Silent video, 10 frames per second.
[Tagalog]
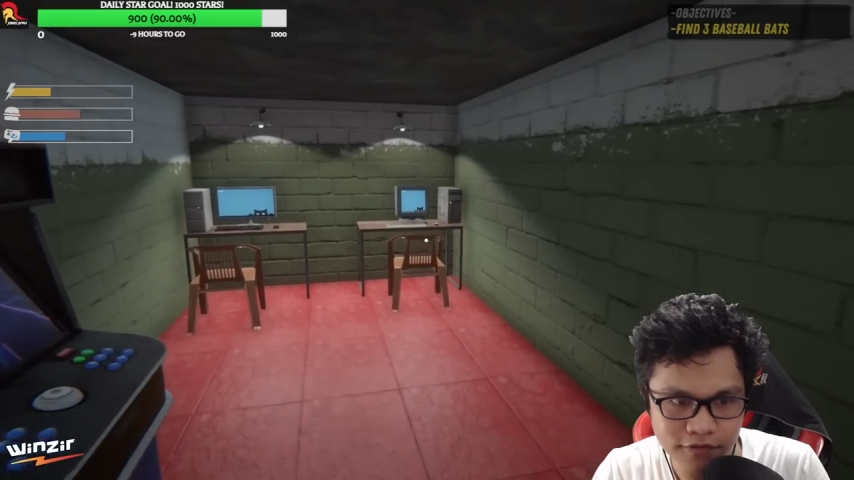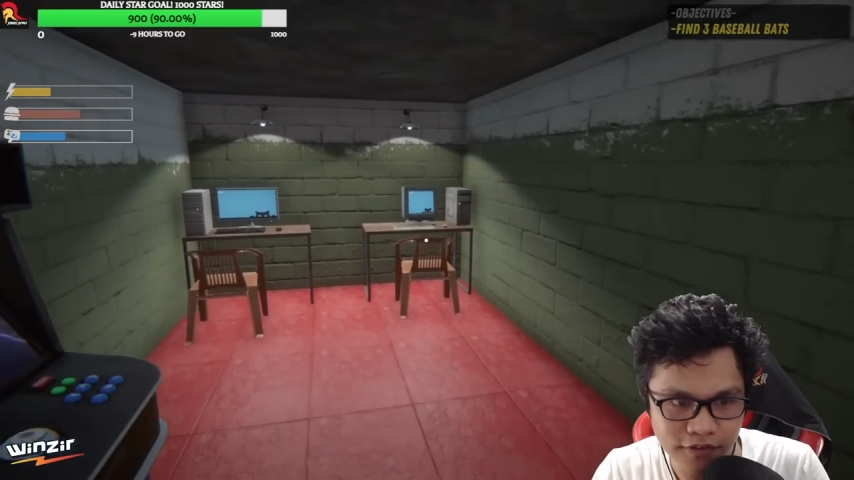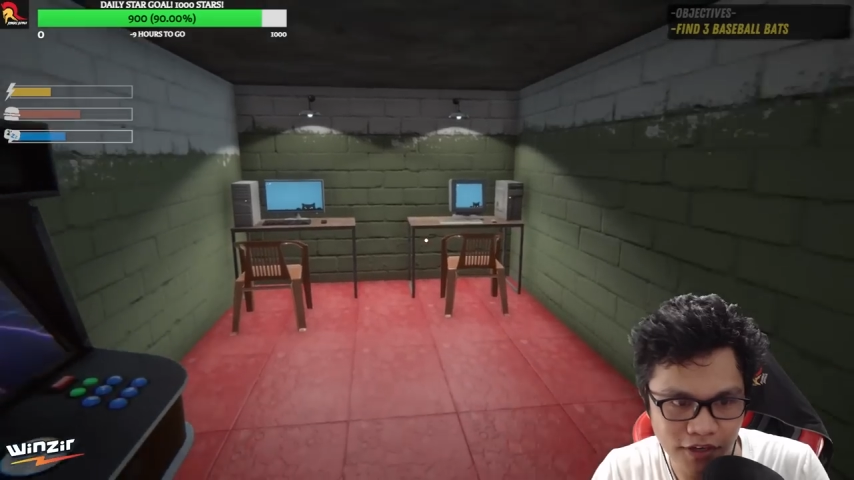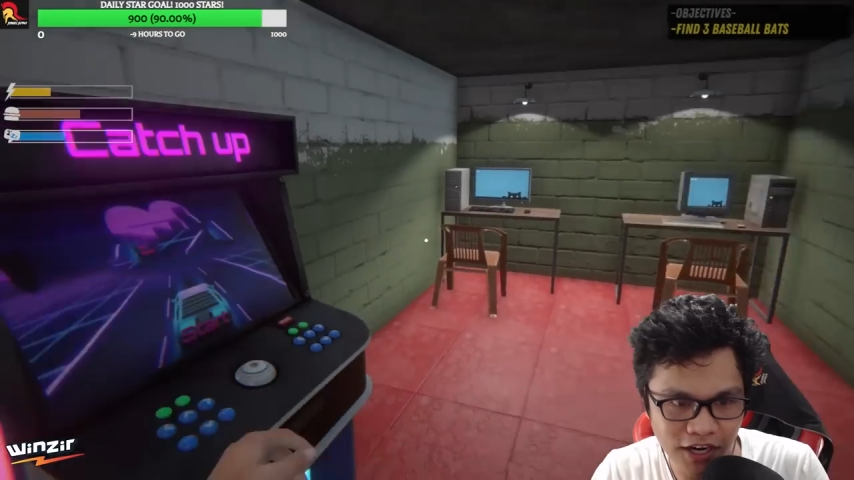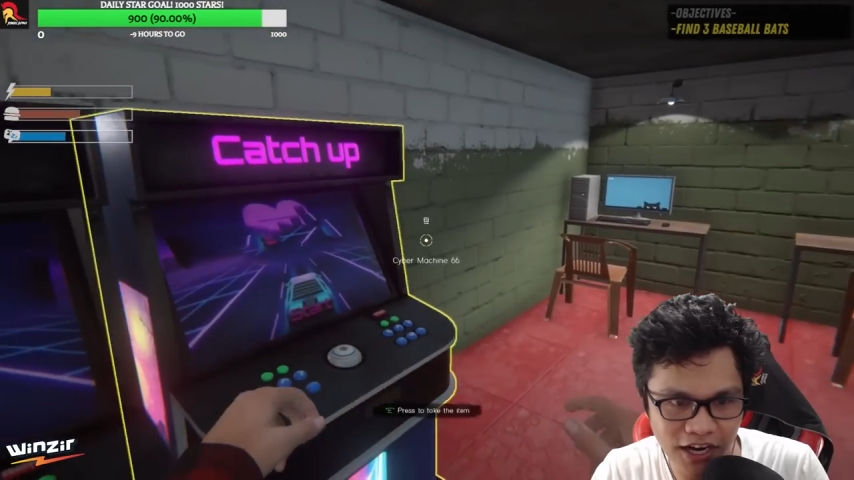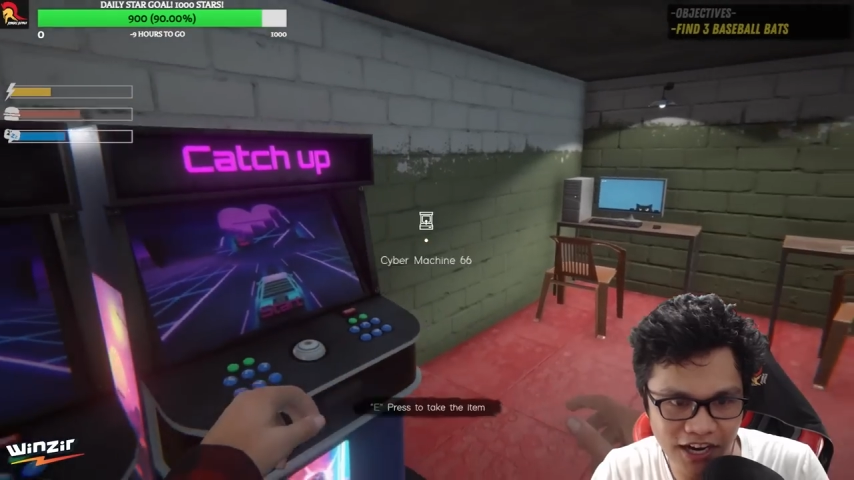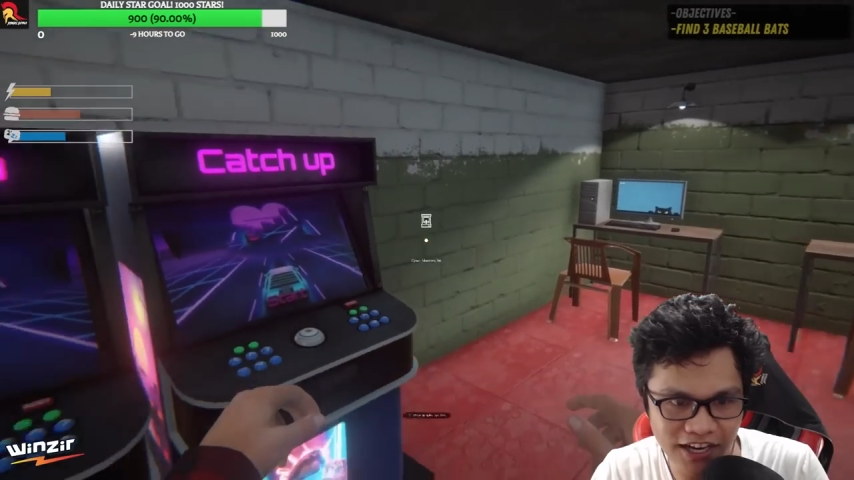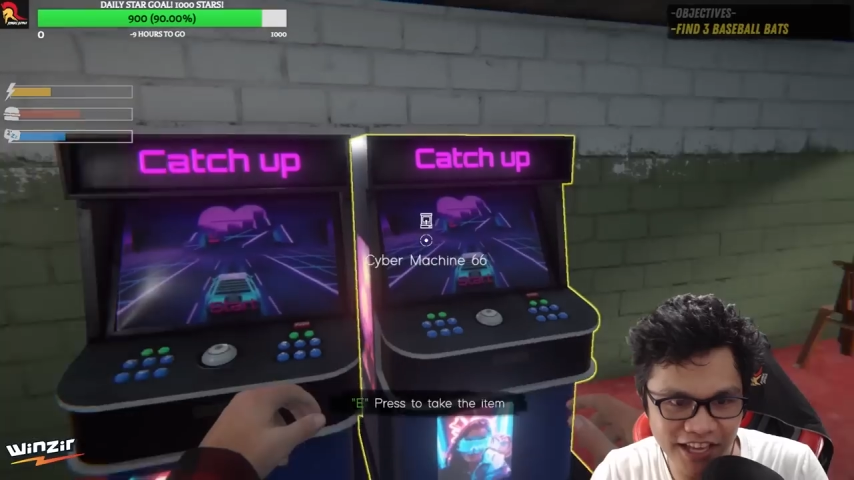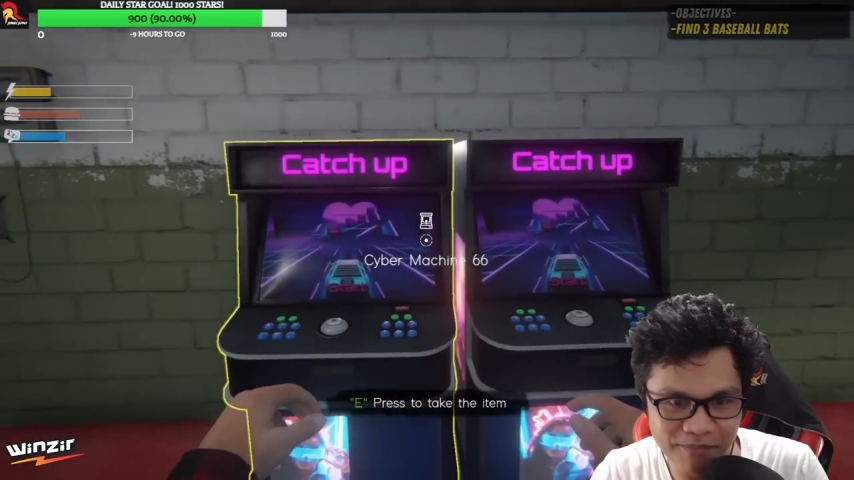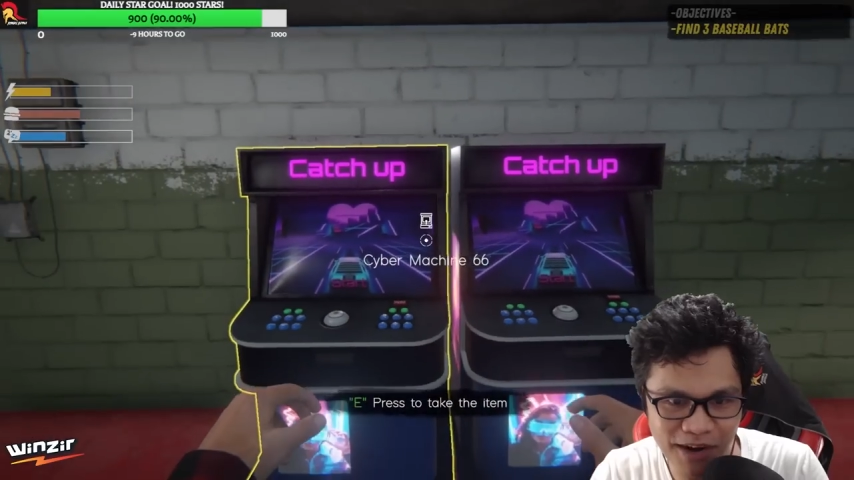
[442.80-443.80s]

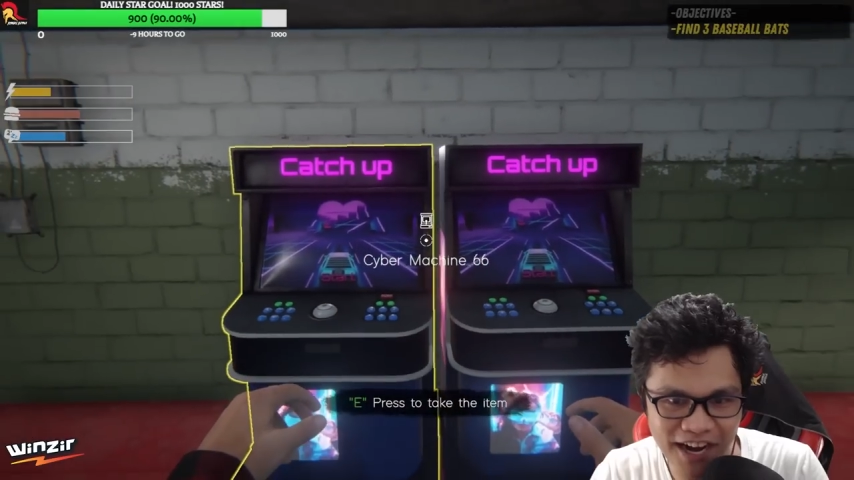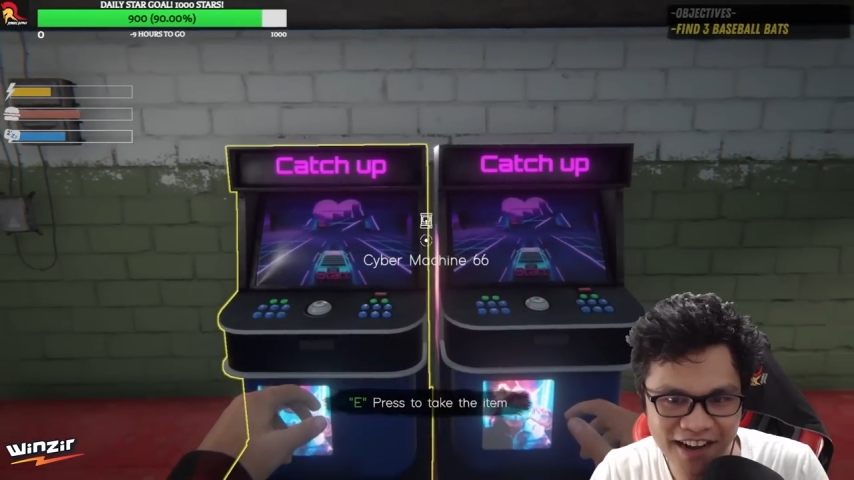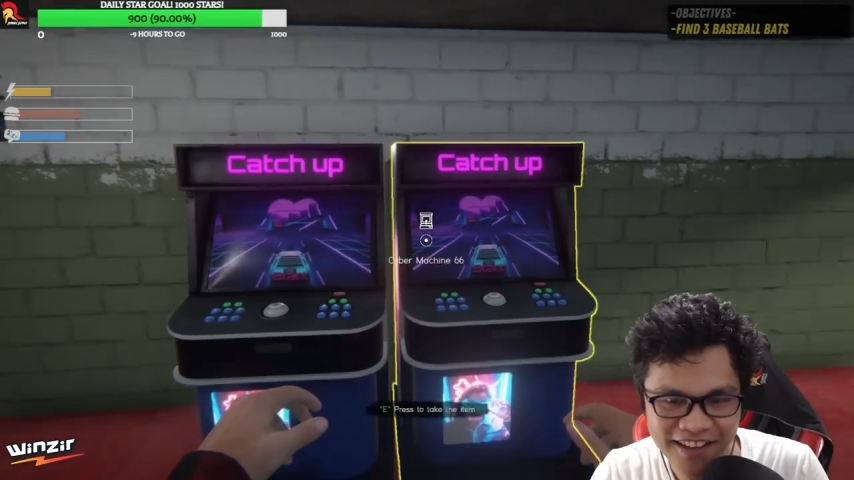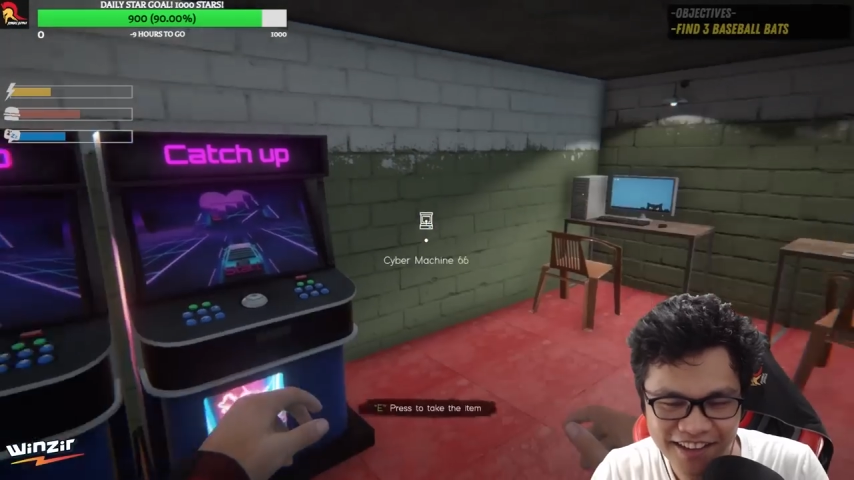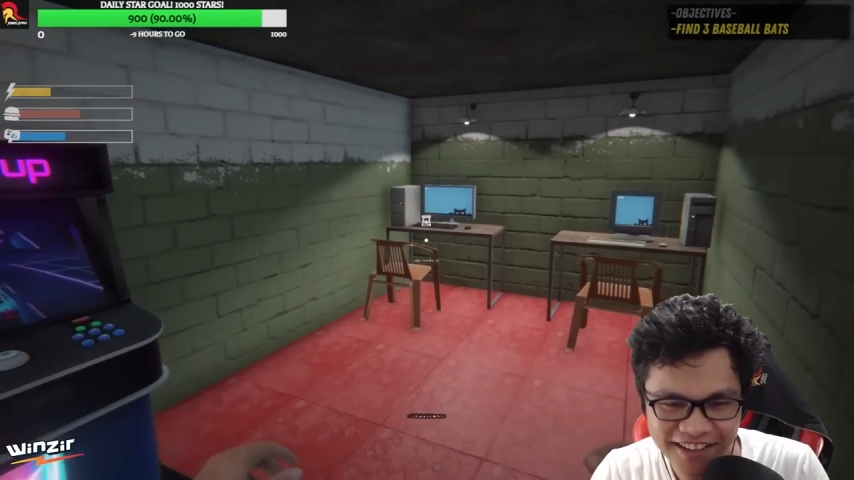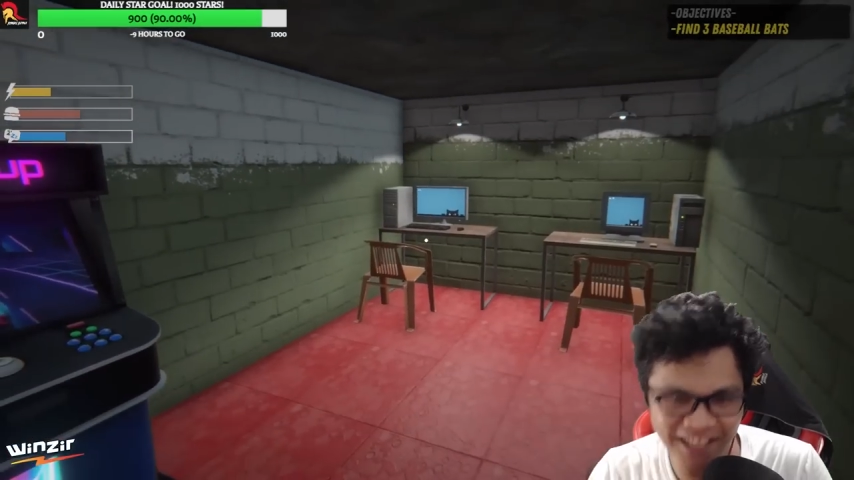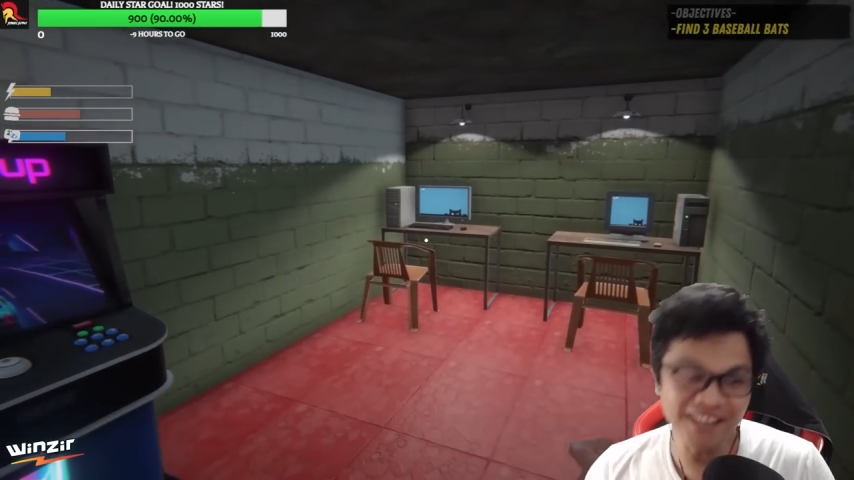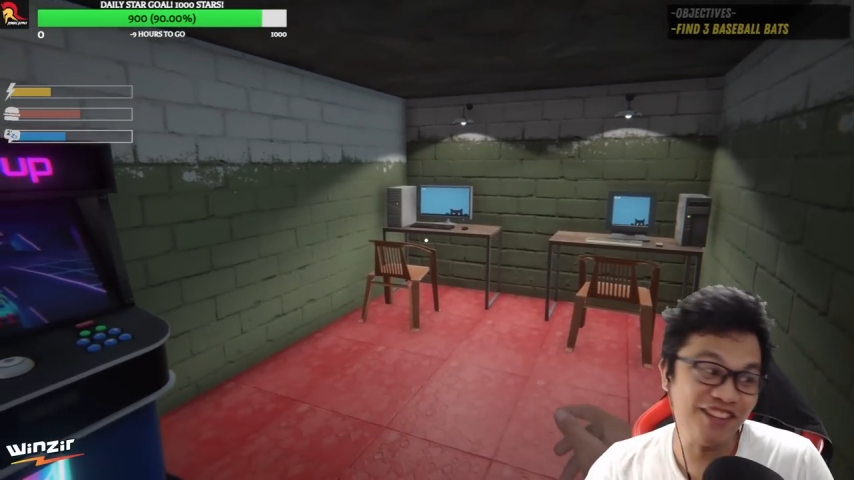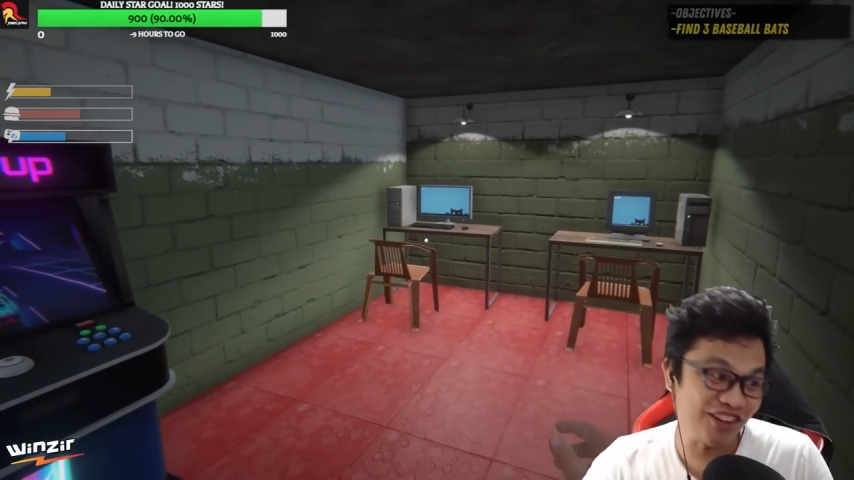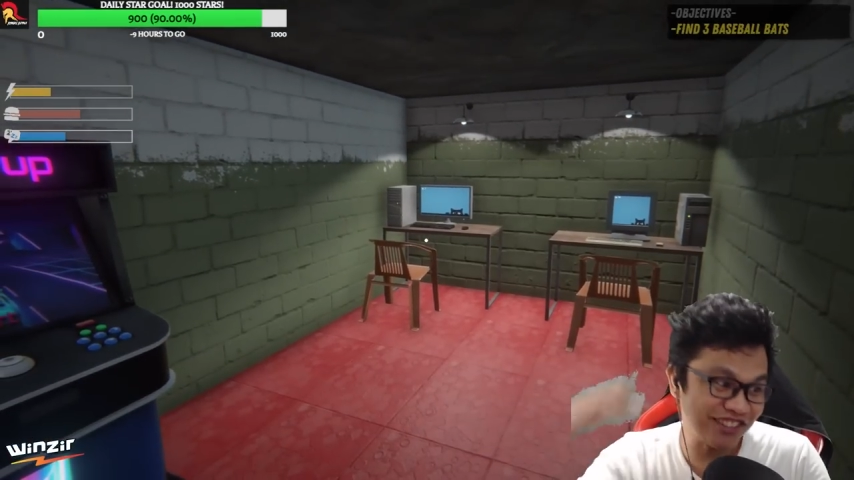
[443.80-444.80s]
Ah, di ba?
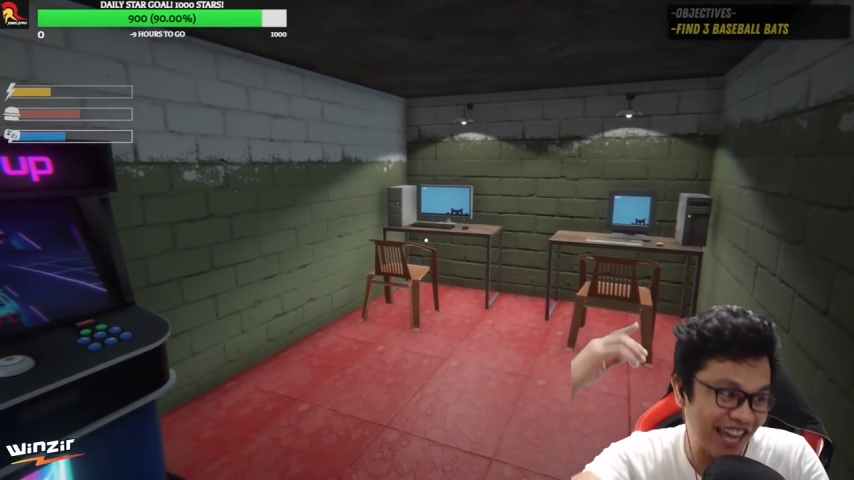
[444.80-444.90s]
Nindot na